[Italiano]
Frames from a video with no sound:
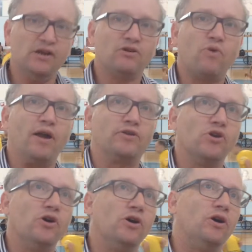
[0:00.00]

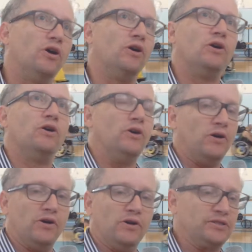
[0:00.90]

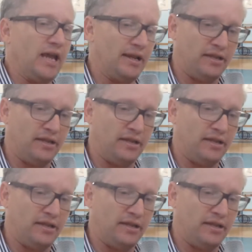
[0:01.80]
quando stai